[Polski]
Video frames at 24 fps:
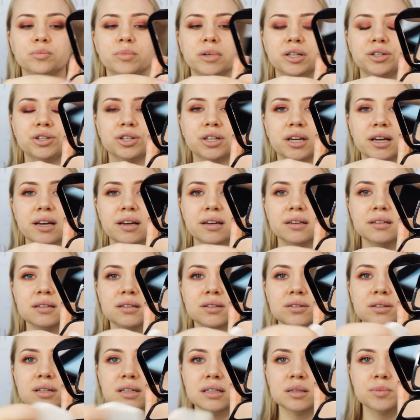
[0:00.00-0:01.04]
gąbeczkę,
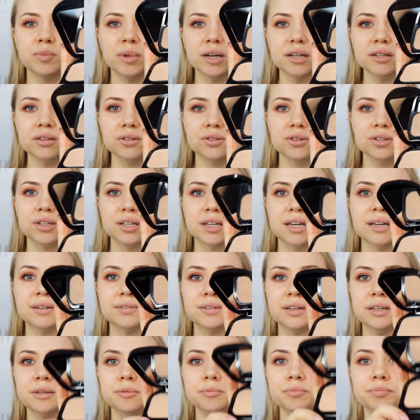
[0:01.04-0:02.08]
co jest bardzo
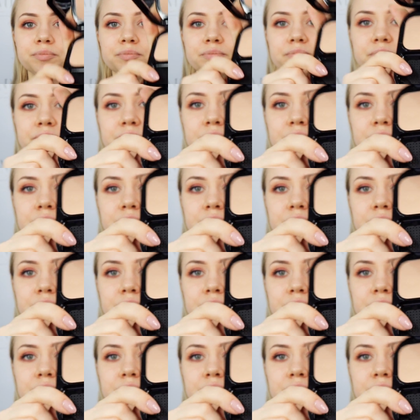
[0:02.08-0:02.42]
ciekawe,